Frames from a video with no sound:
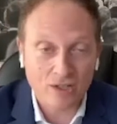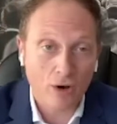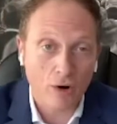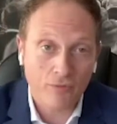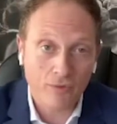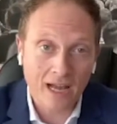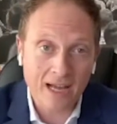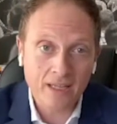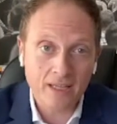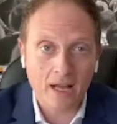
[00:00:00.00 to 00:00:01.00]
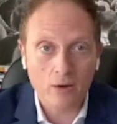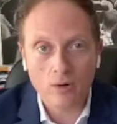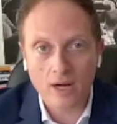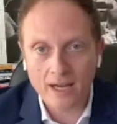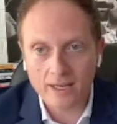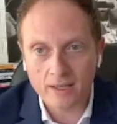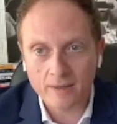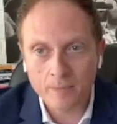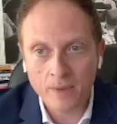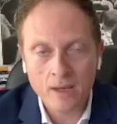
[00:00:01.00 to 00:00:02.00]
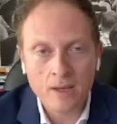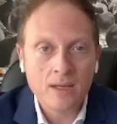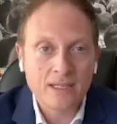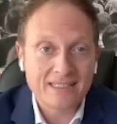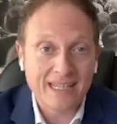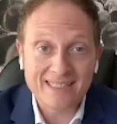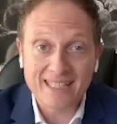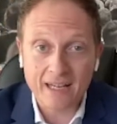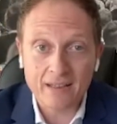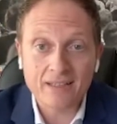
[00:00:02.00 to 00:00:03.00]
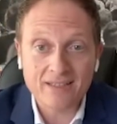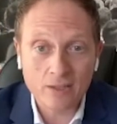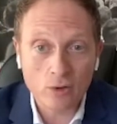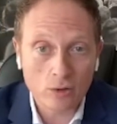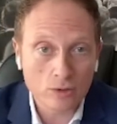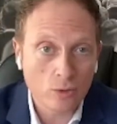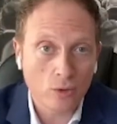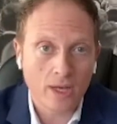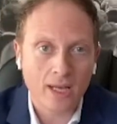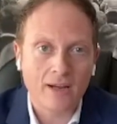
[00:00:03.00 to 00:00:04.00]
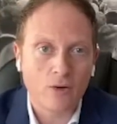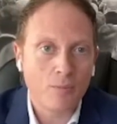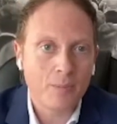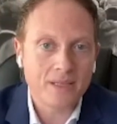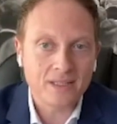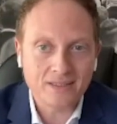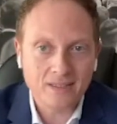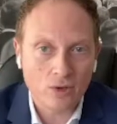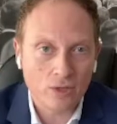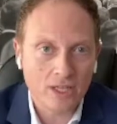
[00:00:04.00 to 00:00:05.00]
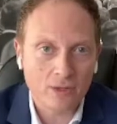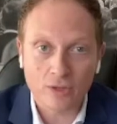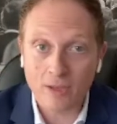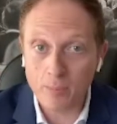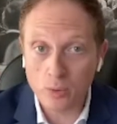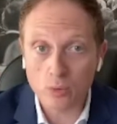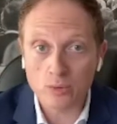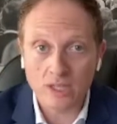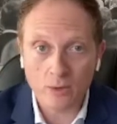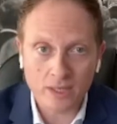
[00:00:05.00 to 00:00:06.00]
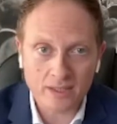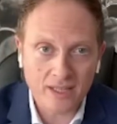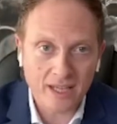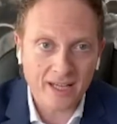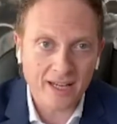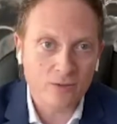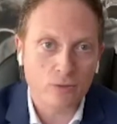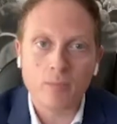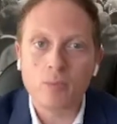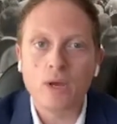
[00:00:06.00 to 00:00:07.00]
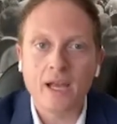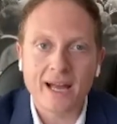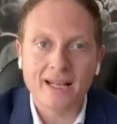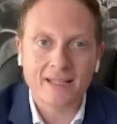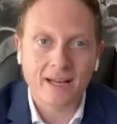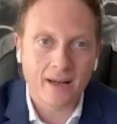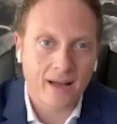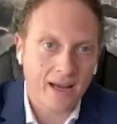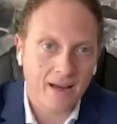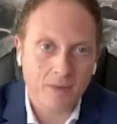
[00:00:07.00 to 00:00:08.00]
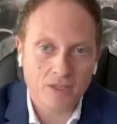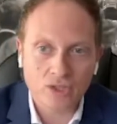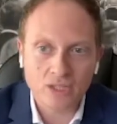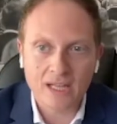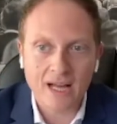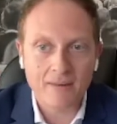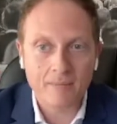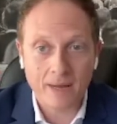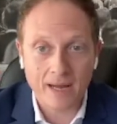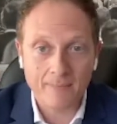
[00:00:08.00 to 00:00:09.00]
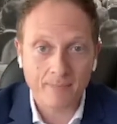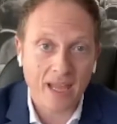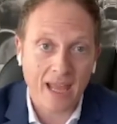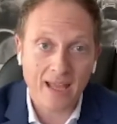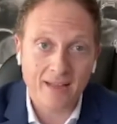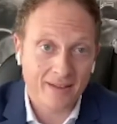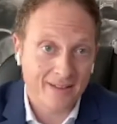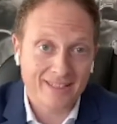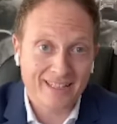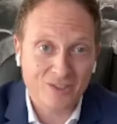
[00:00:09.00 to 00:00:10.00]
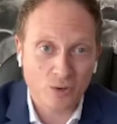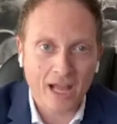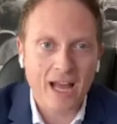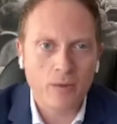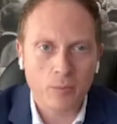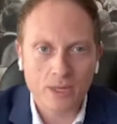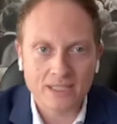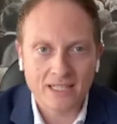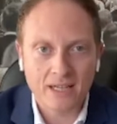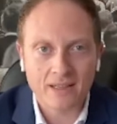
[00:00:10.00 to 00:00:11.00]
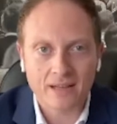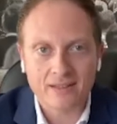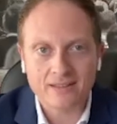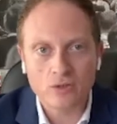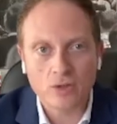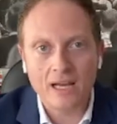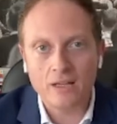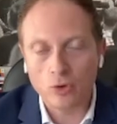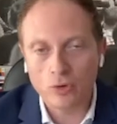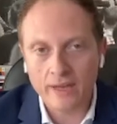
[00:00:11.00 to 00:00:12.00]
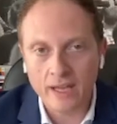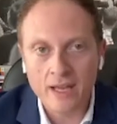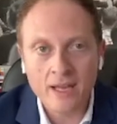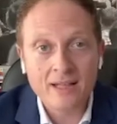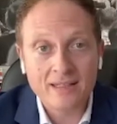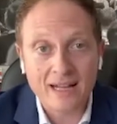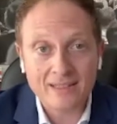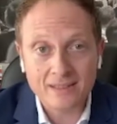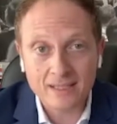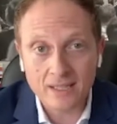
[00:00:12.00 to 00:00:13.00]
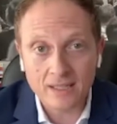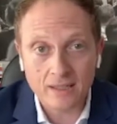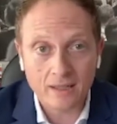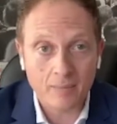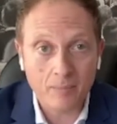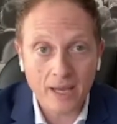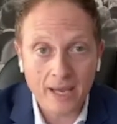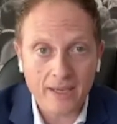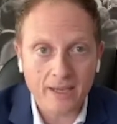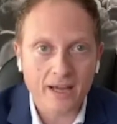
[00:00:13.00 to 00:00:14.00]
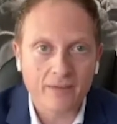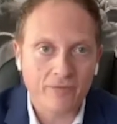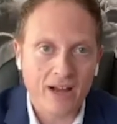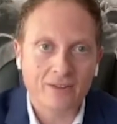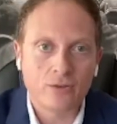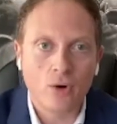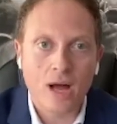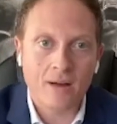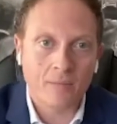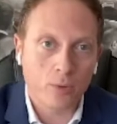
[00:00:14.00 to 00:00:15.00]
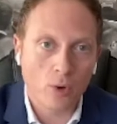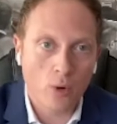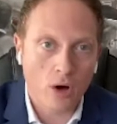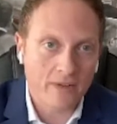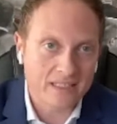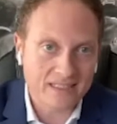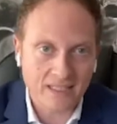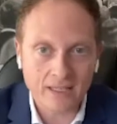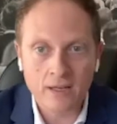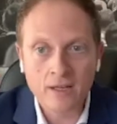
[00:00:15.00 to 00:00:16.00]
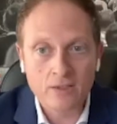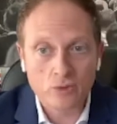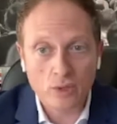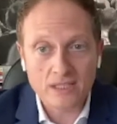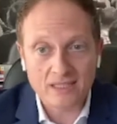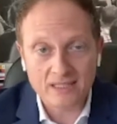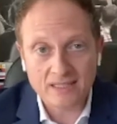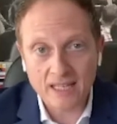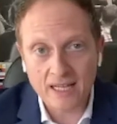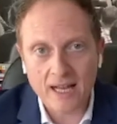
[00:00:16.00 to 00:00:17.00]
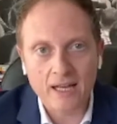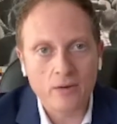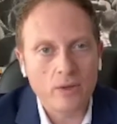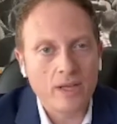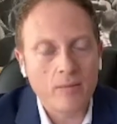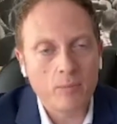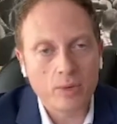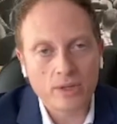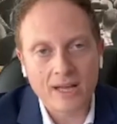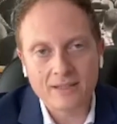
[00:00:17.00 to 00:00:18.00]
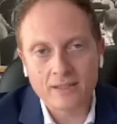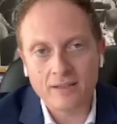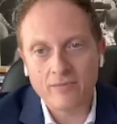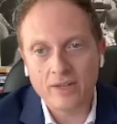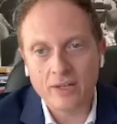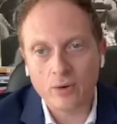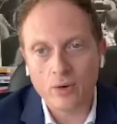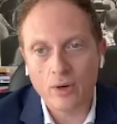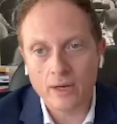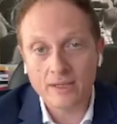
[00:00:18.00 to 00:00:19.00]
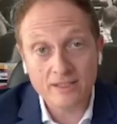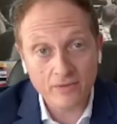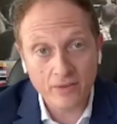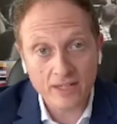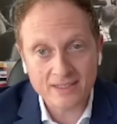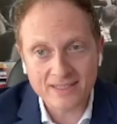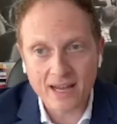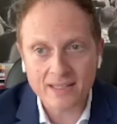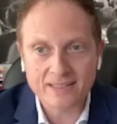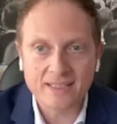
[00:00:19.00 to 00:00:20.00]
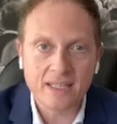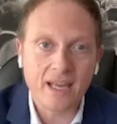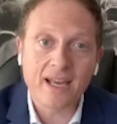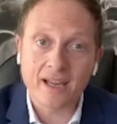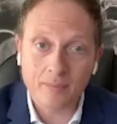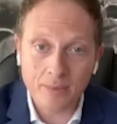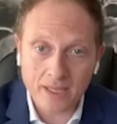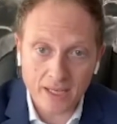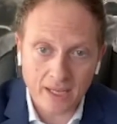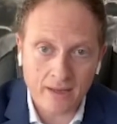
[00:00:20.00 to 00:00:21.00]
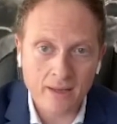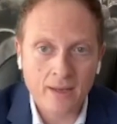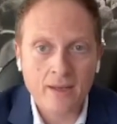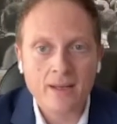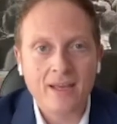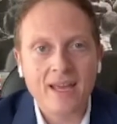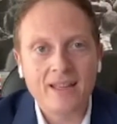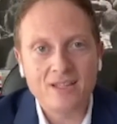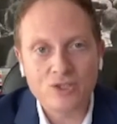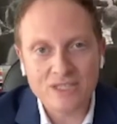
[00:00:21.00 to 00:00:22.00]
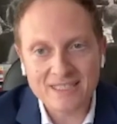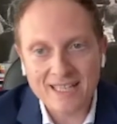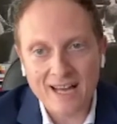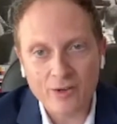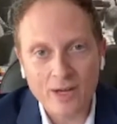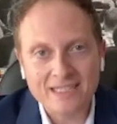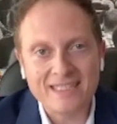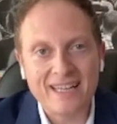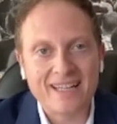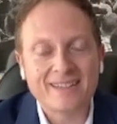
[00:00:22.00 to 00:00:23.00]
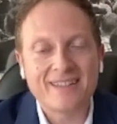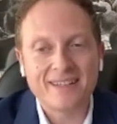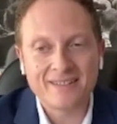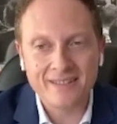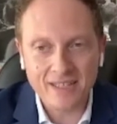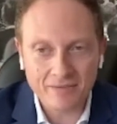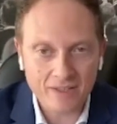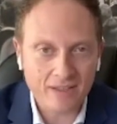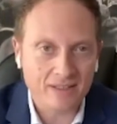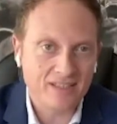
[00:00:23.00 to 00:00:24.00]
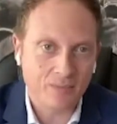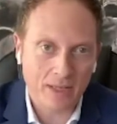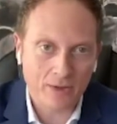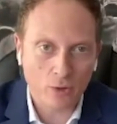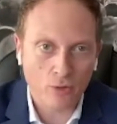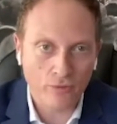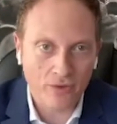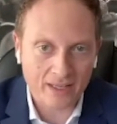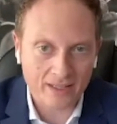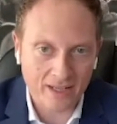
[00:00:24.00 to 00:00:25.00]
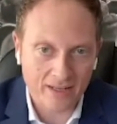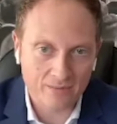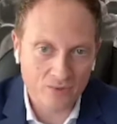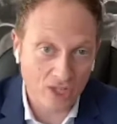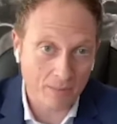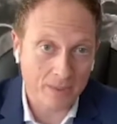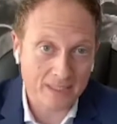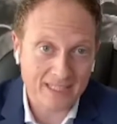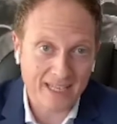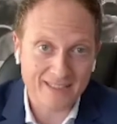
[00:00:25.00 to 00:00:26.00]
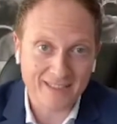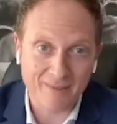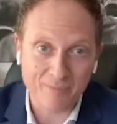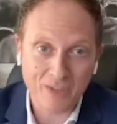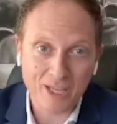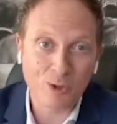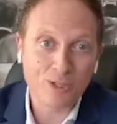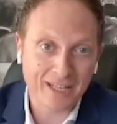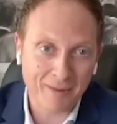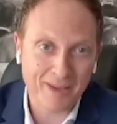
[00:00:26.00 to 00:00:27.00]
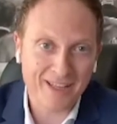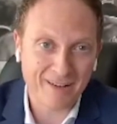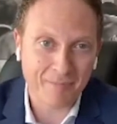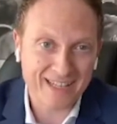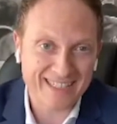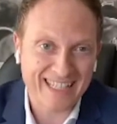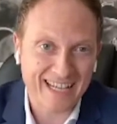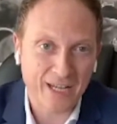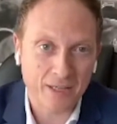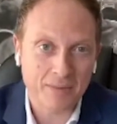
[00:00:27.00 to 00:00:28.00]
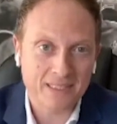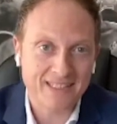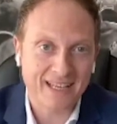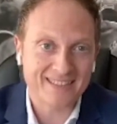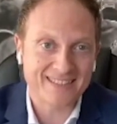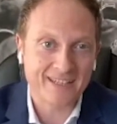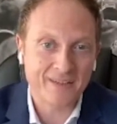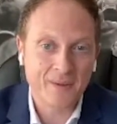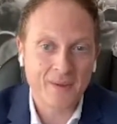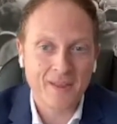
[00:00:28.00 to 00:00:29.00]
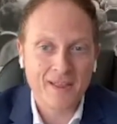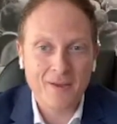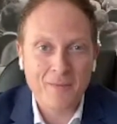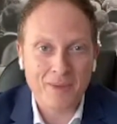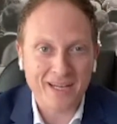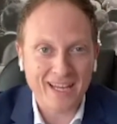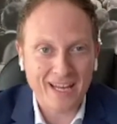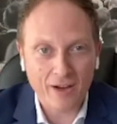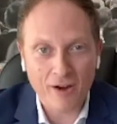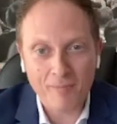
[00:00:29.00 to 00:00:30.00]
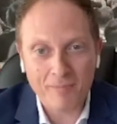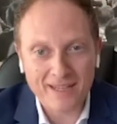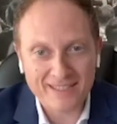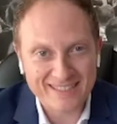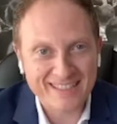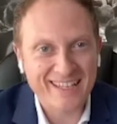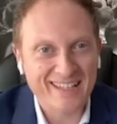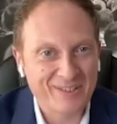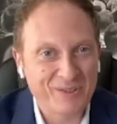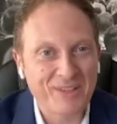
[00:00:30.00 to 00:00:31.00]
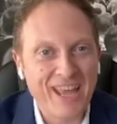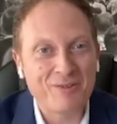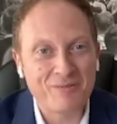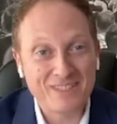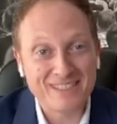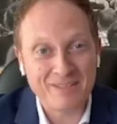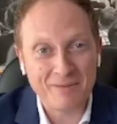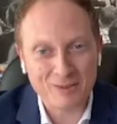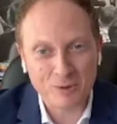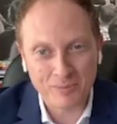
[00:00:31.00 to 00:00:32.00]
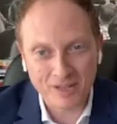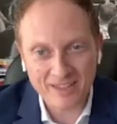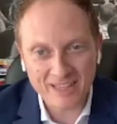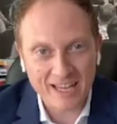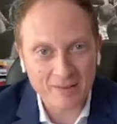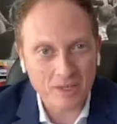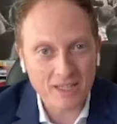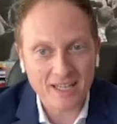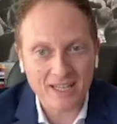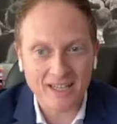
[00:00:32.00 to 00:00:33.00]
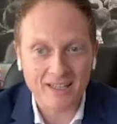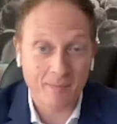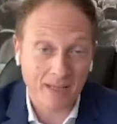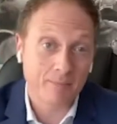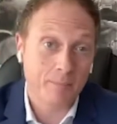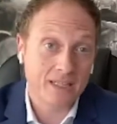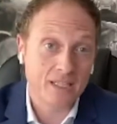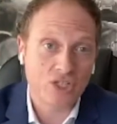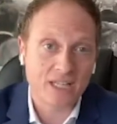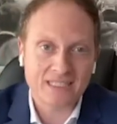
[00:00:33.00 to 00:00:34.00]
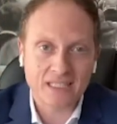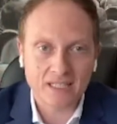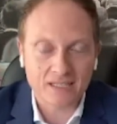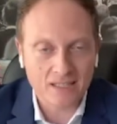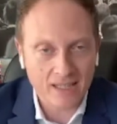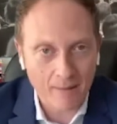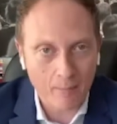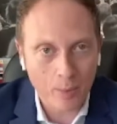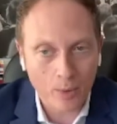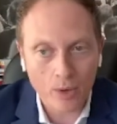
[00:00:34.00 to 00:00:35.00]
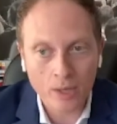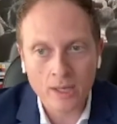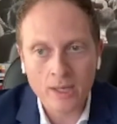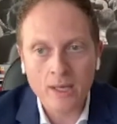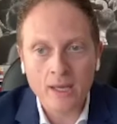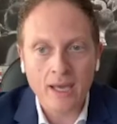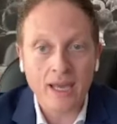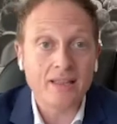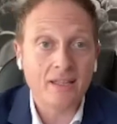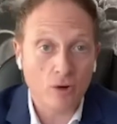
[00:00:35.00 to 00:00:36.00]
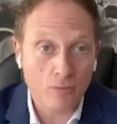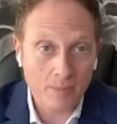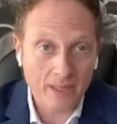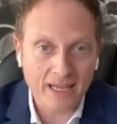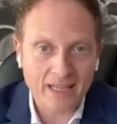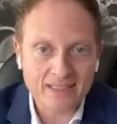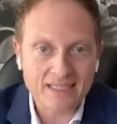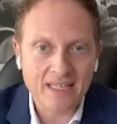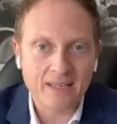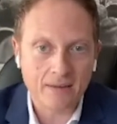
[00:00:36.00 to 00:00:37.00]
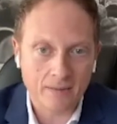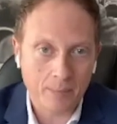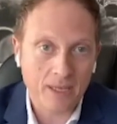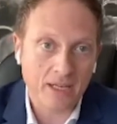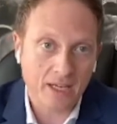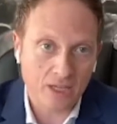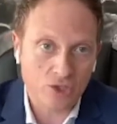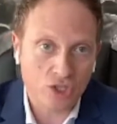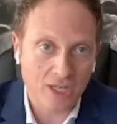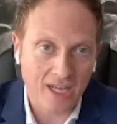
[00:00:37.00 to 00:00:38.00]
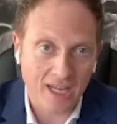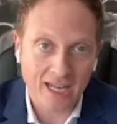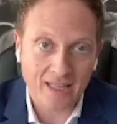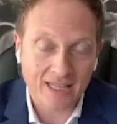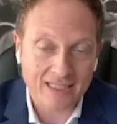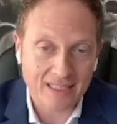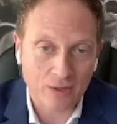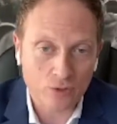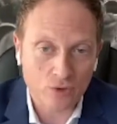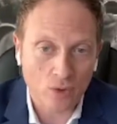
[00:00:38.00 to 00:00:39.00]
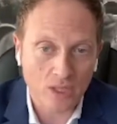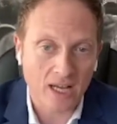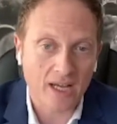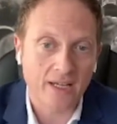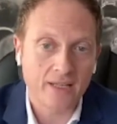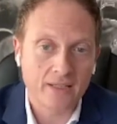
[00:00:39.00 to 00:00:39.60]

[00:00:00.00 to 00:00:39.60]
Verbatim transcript: offline all'online senza rendersi conto che la competizione non è più di quartiere, non è più legata alla mia città, ma è eh, nazionale, può essere internazionale, dove tanti eh, player vanno a promuoversi sugli stessi canali. Quindi è importante davvero eh, differenziarsi e capire che è necessario essere attrattivi rispetto all'offerta già presente. Inoltre è bene armarsi anche di pazienza eh. perché l'e-commerce non è un investimento a breve termine ma necessita di tempo e di competenze per crescere e andarsi a consolidare.